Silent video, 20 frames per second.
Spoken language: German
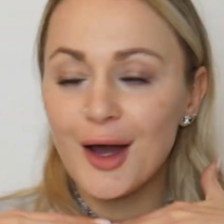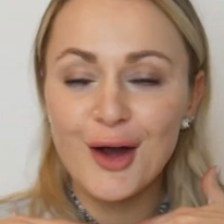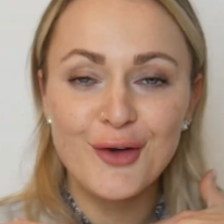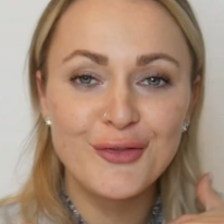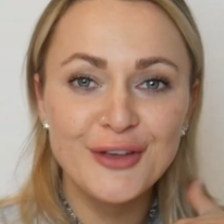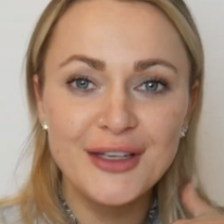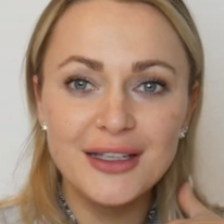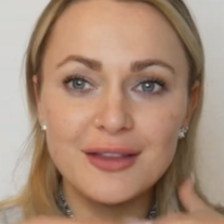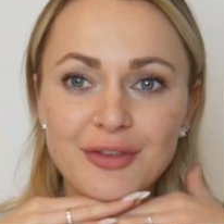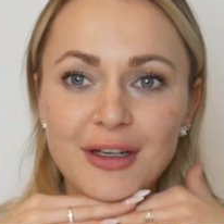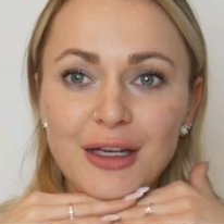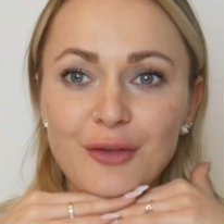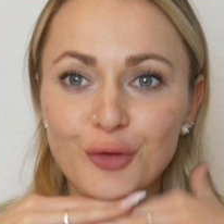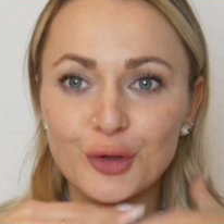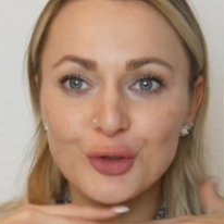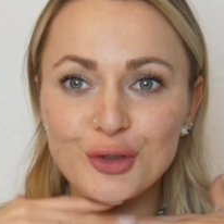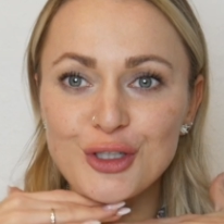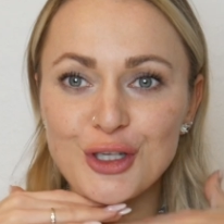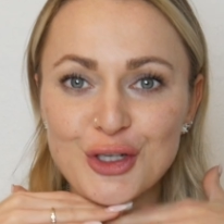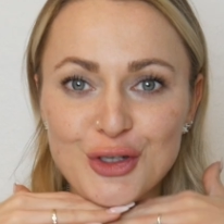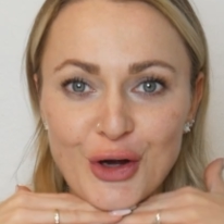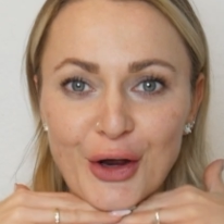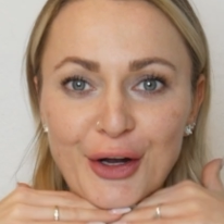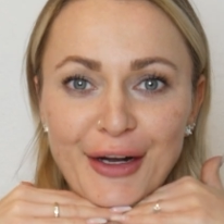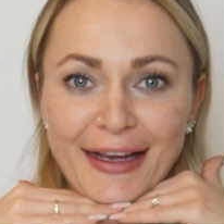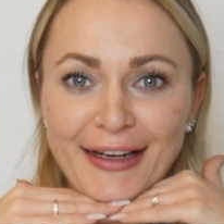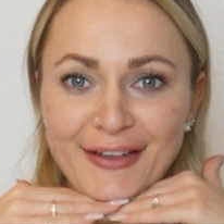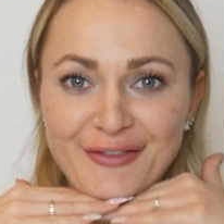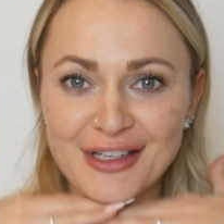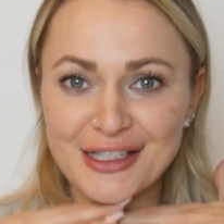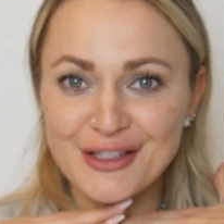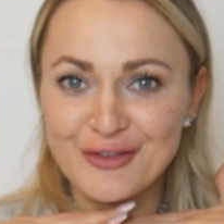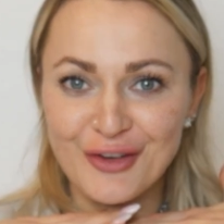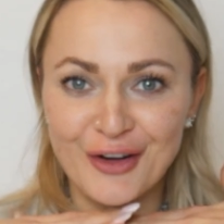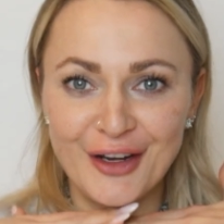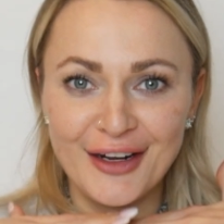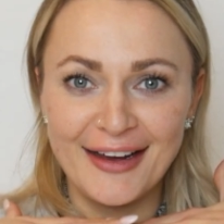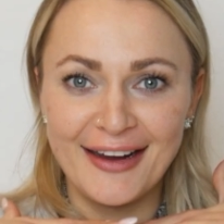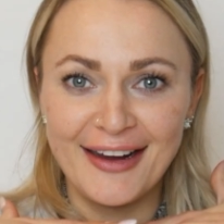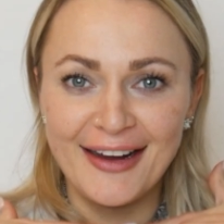Auf jeden Fall wirken die schon etwas
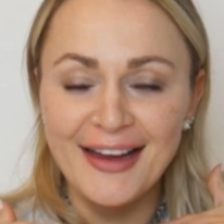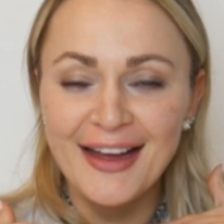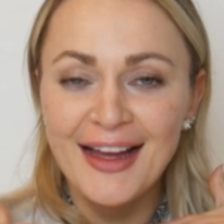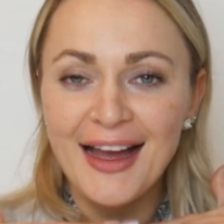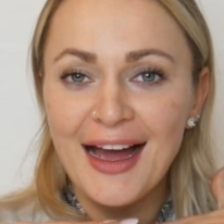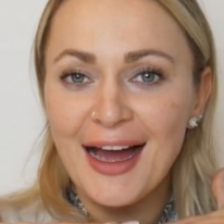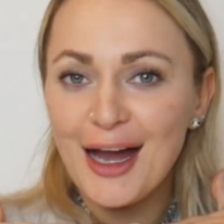voller.